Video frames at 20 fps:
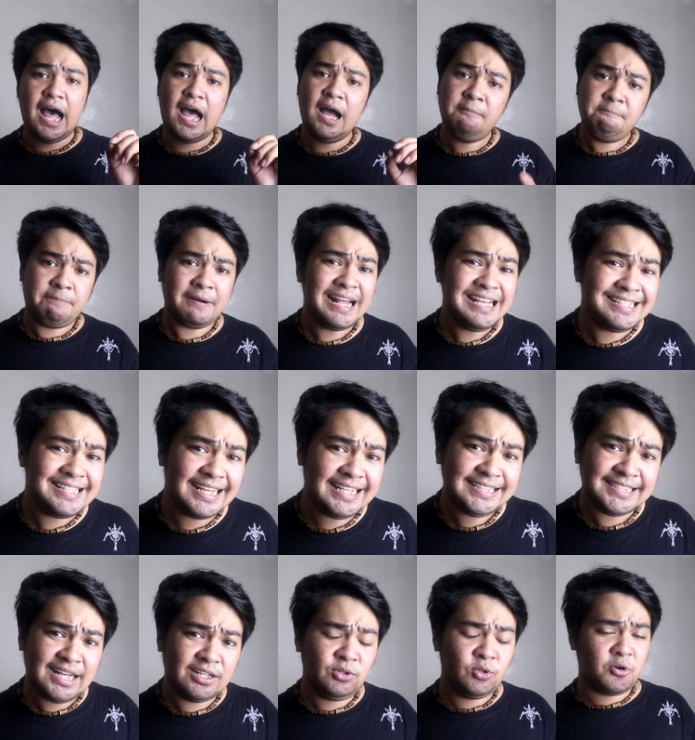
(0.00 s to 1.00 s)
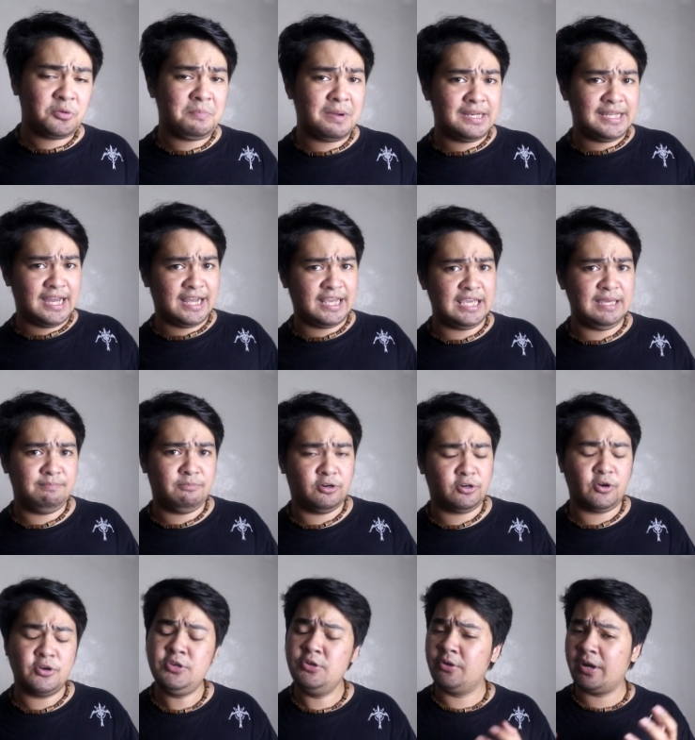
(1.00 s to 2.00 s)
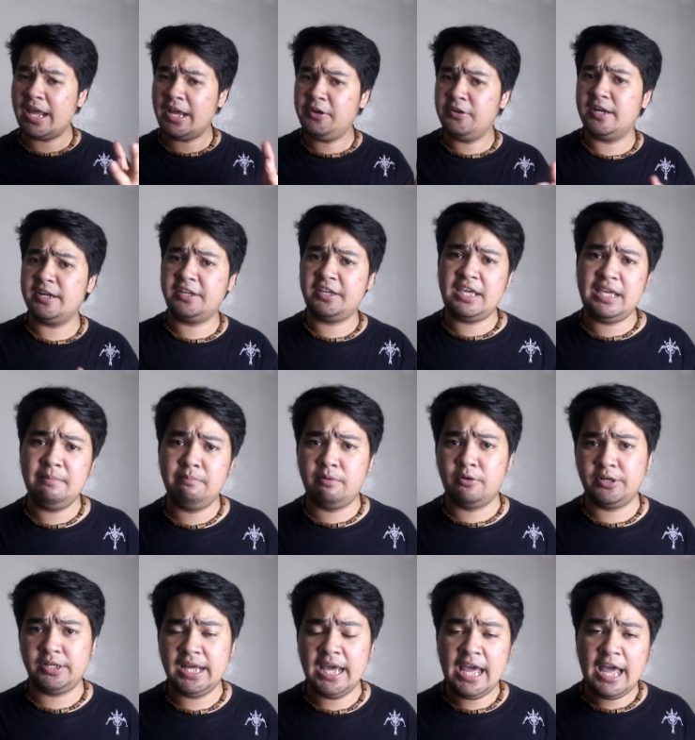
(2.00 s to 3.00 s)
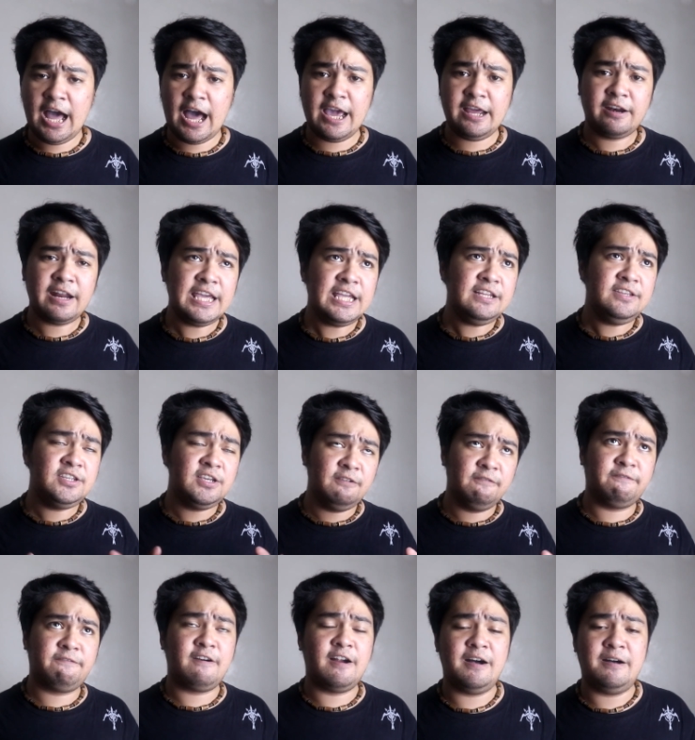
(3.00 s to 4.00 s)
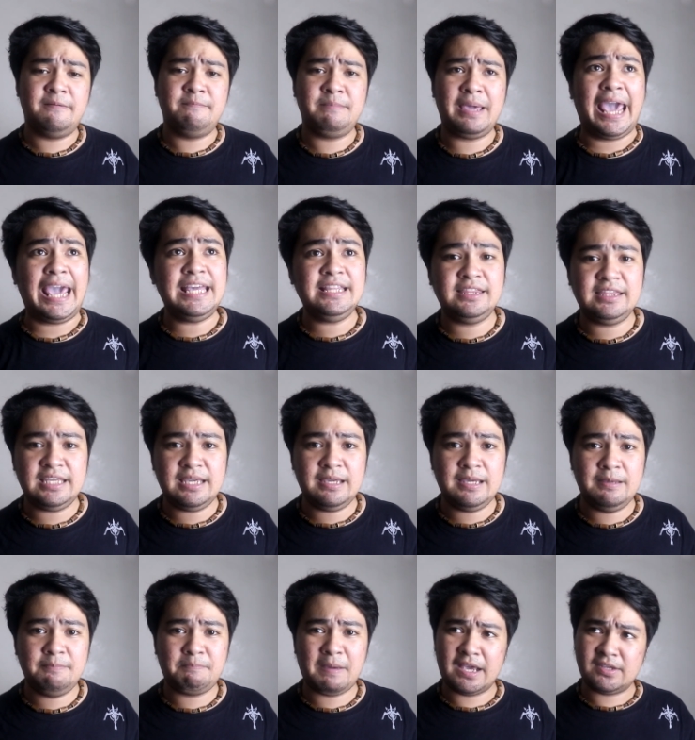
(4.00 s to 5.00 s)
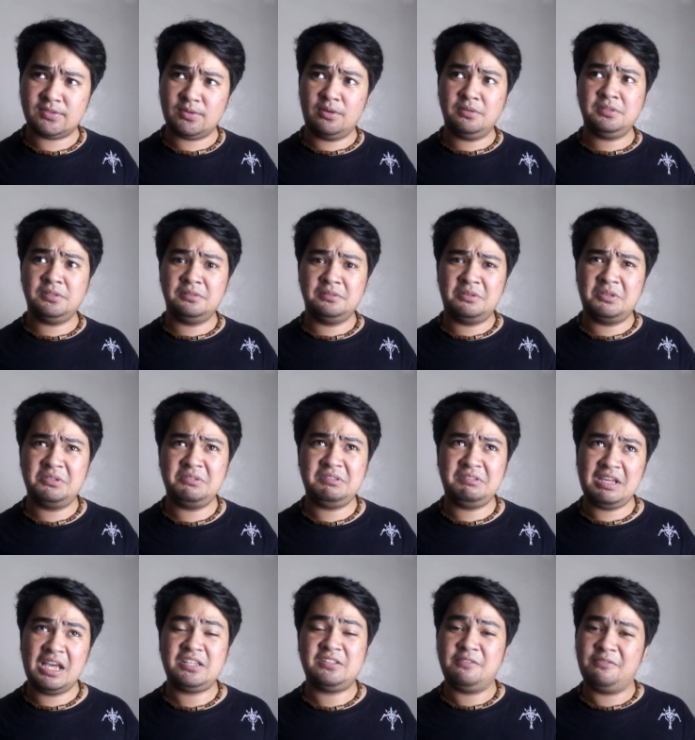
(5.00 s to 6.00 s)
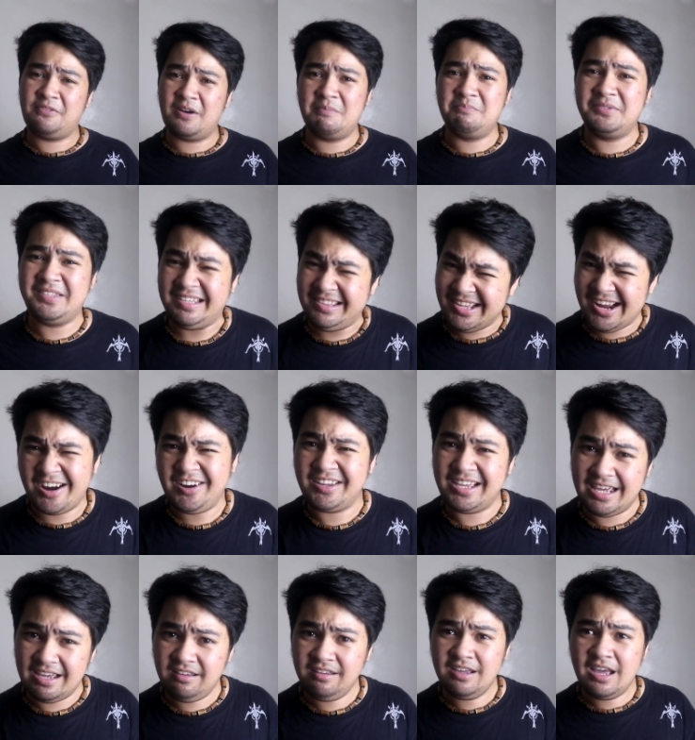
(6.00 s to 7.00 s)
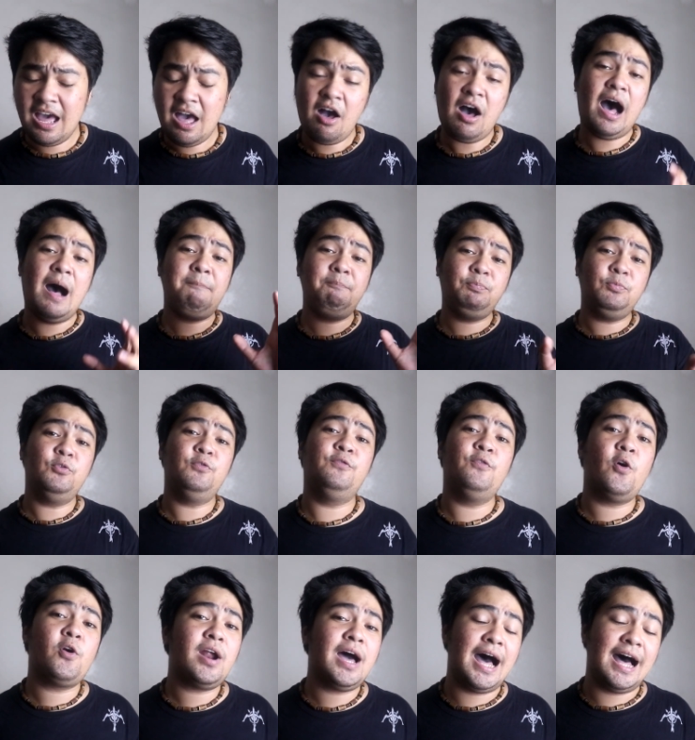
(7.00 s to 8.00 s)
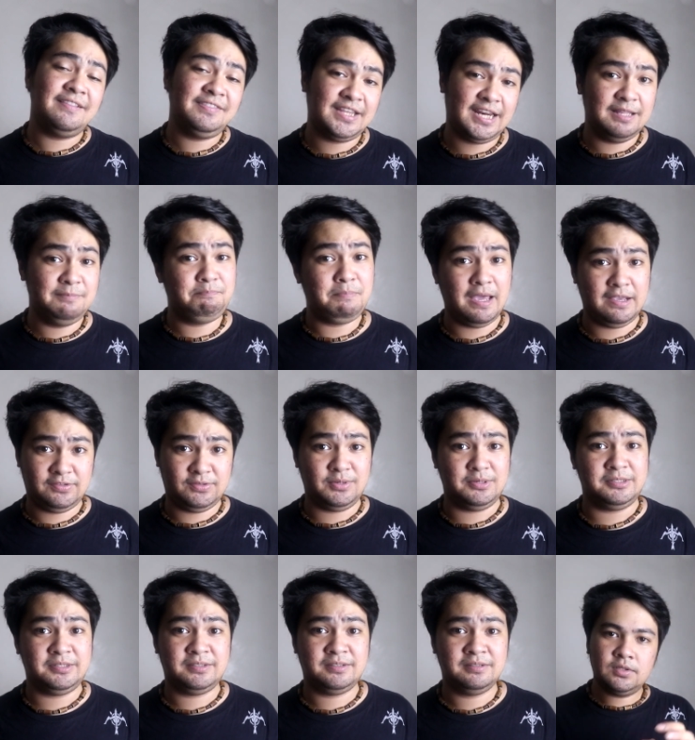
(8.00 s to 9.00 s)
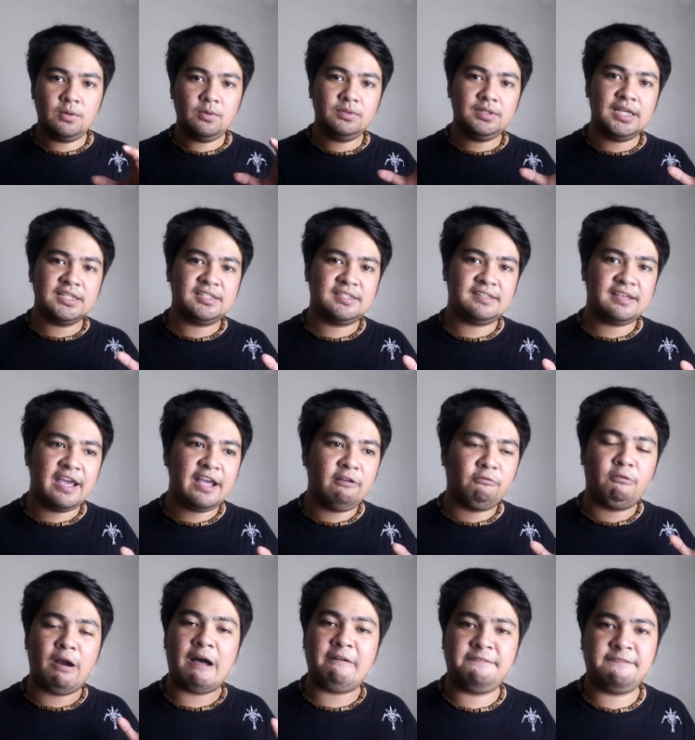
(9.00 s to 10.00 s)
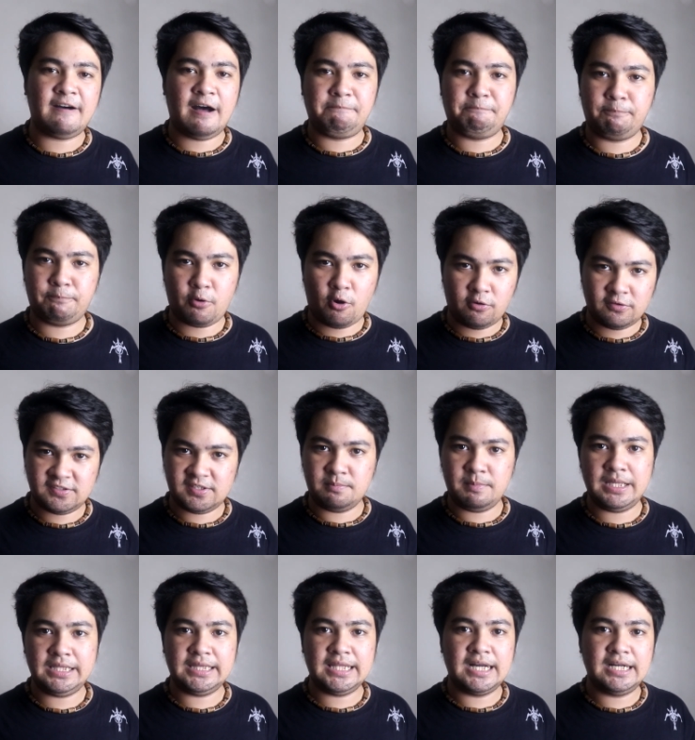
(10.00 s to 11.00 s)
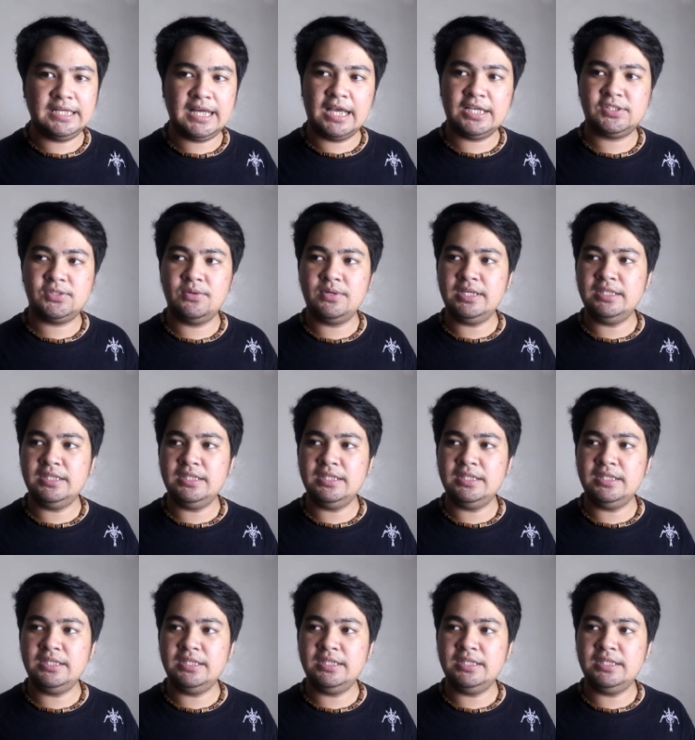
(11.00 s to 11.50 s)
Ang price ng isang normal na keyboard o yung regular keyboard ay ranging from 80 pesos, no? Yes, from CBR King up to 400 pesos. So that's a rough approximate lang guys, no?